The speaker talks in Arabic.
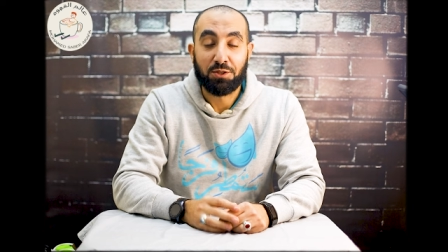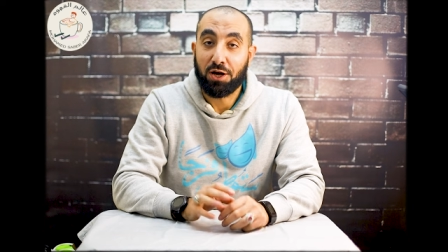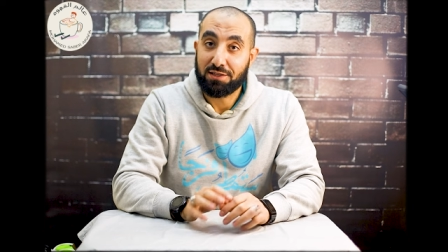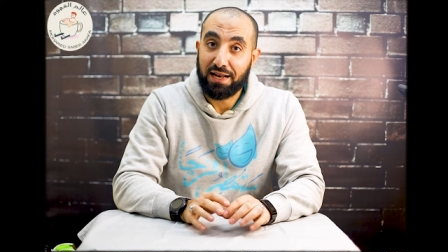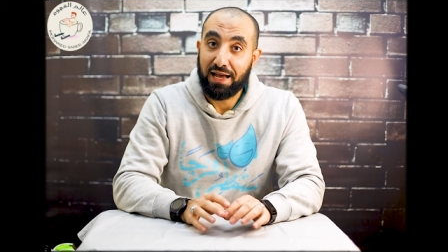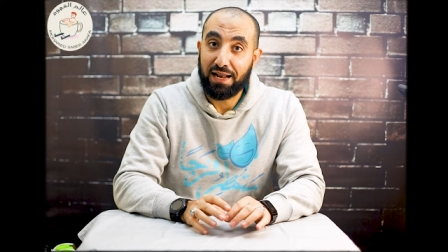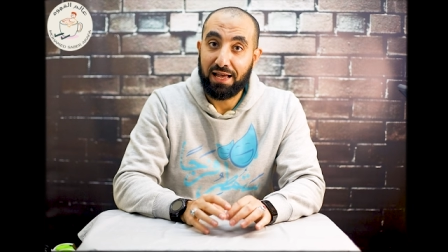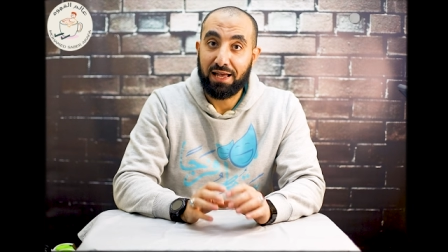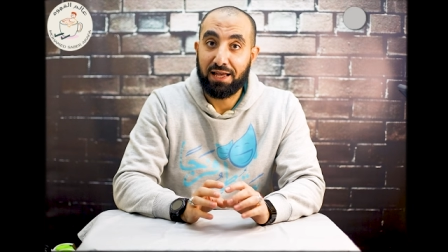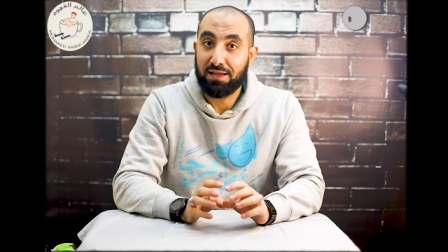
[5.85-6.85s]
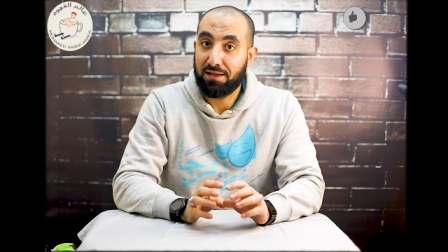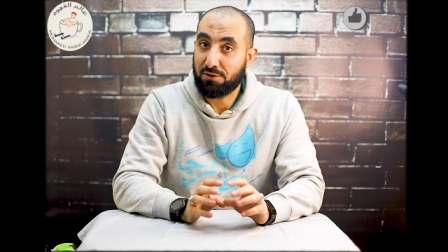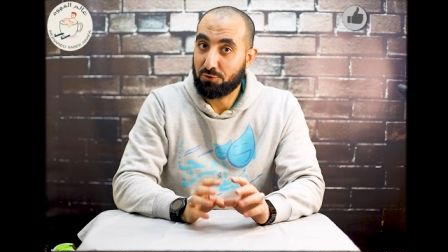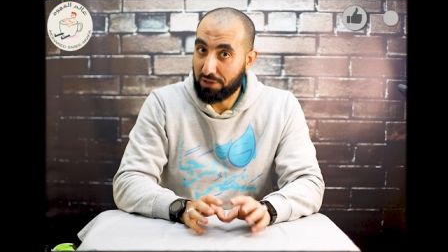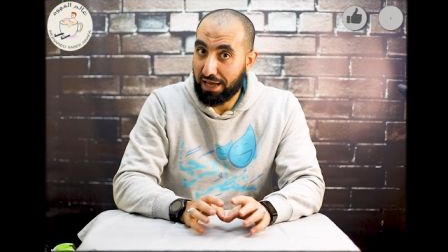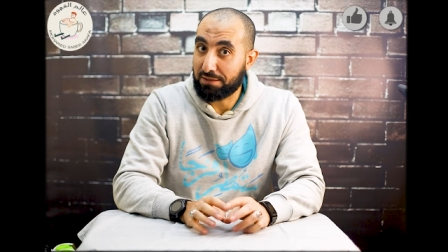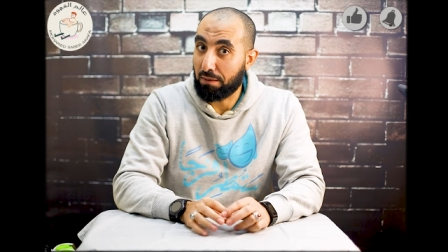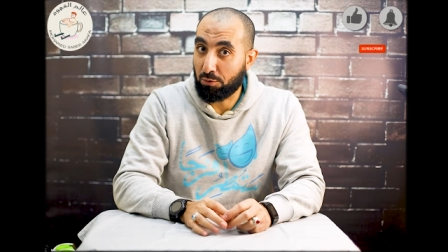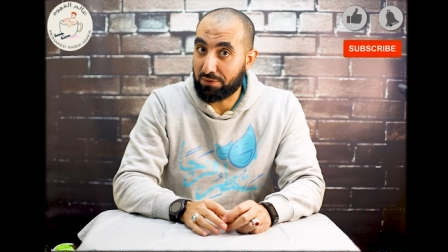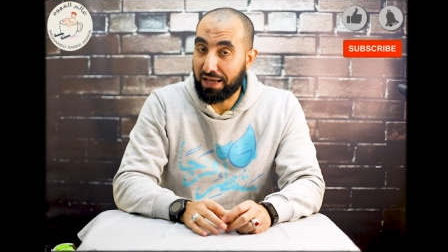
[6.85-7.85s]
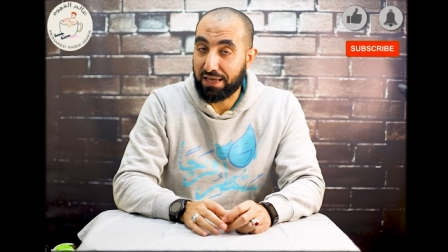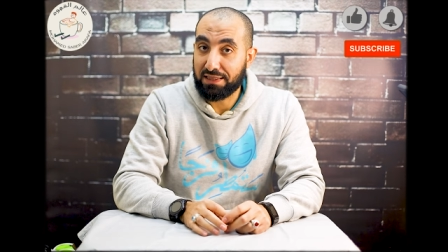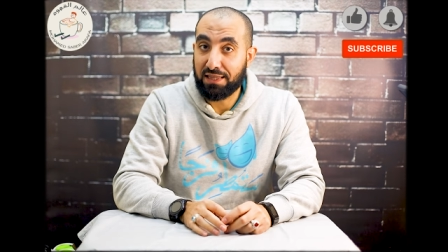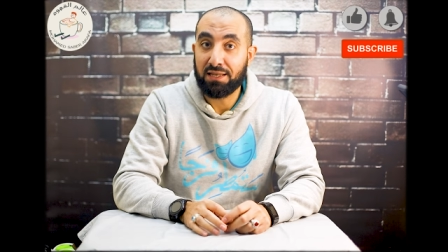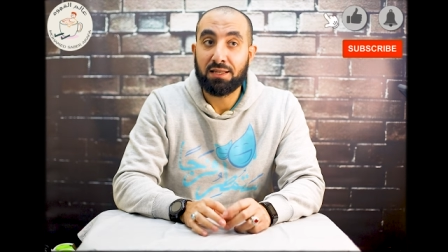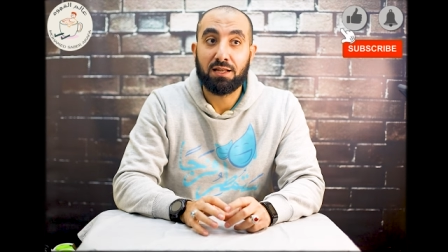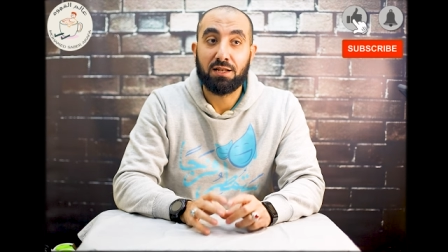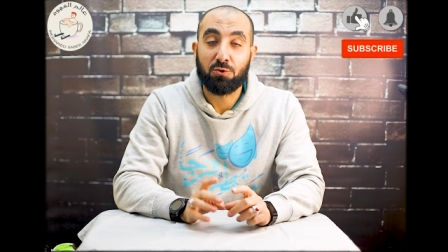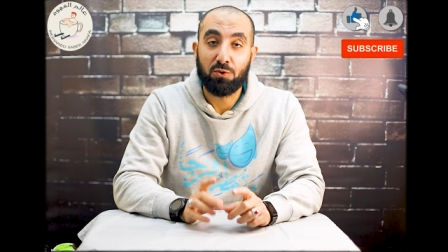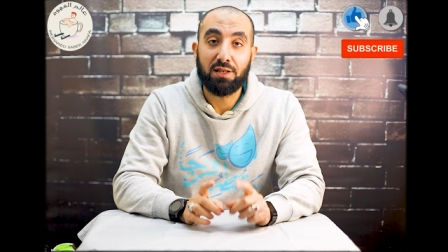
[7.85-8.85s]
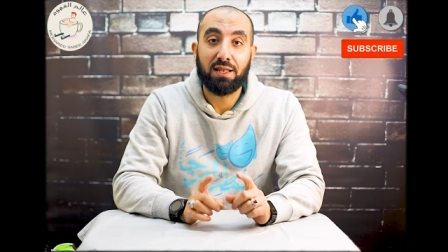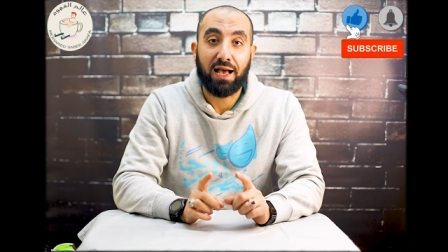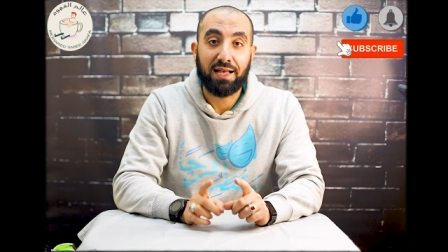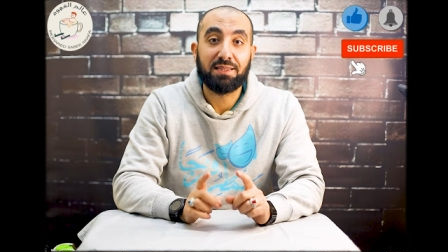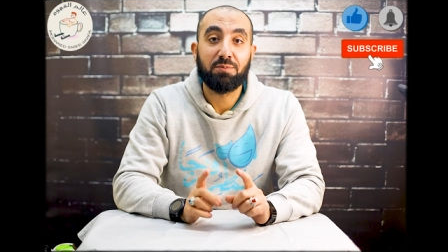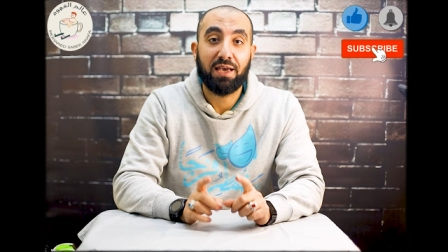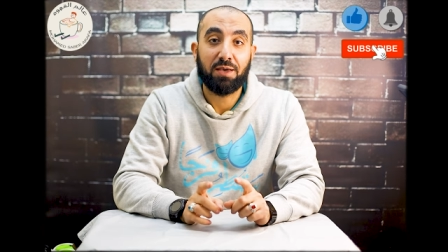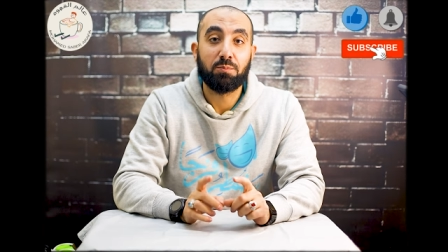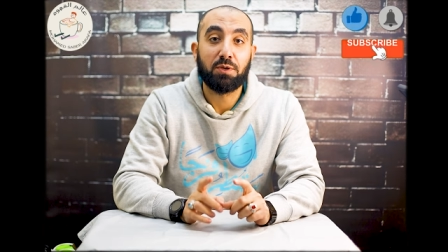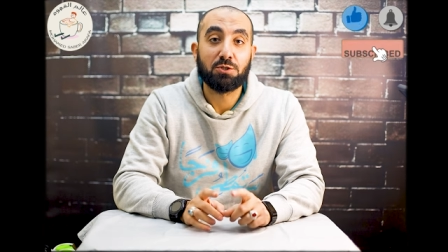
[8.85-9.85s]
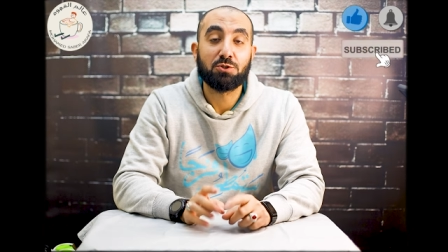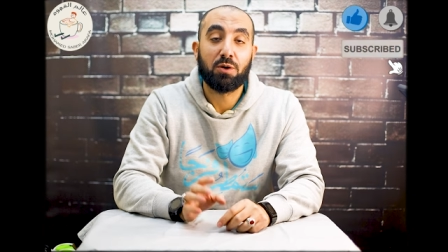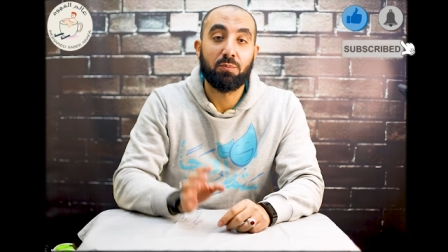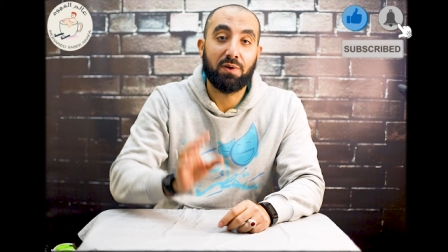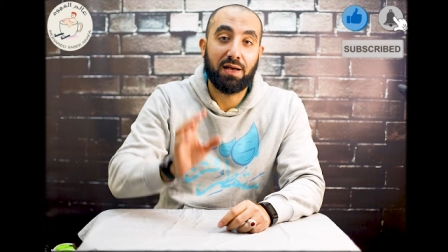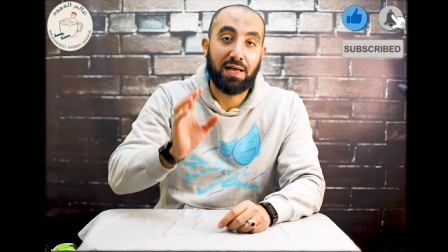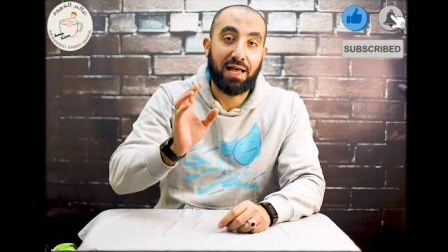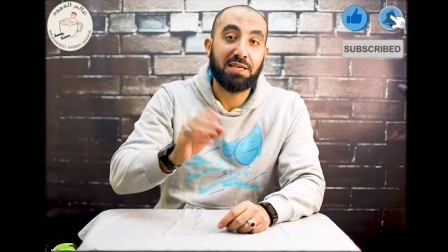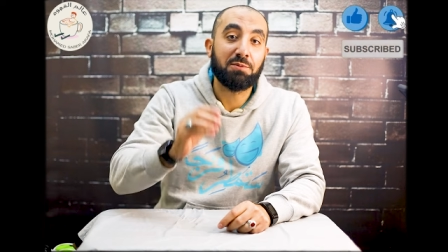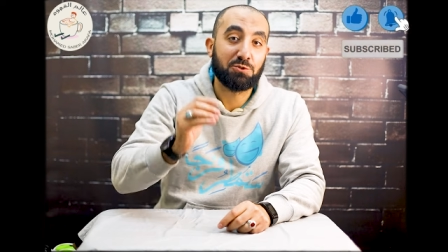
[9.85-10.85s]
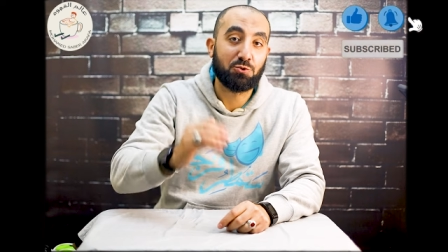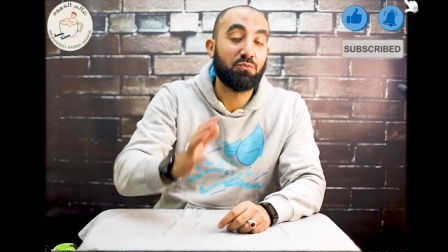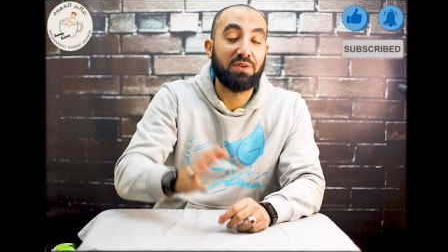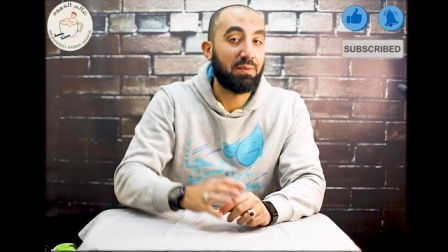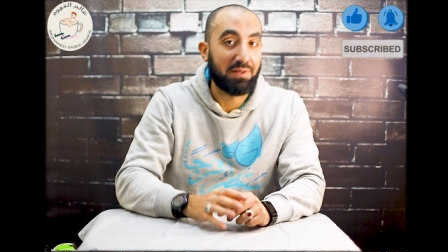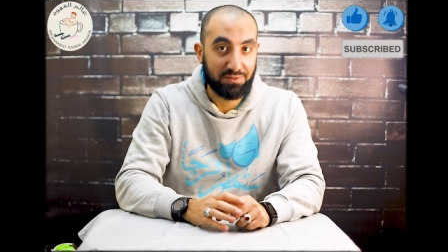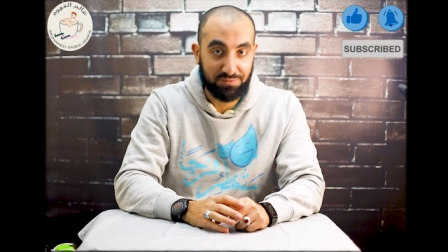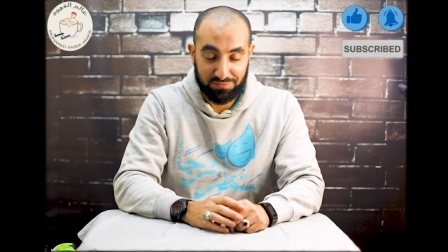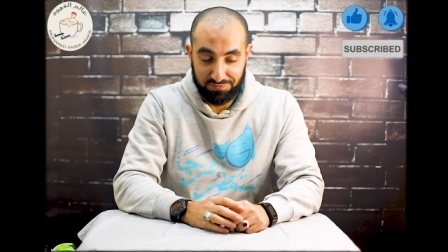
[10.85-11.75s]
النهاردة الحلقة أظنها هتبقى ممتعة جدا لكل حد بيحب يشرب أي مشروب فيه لبن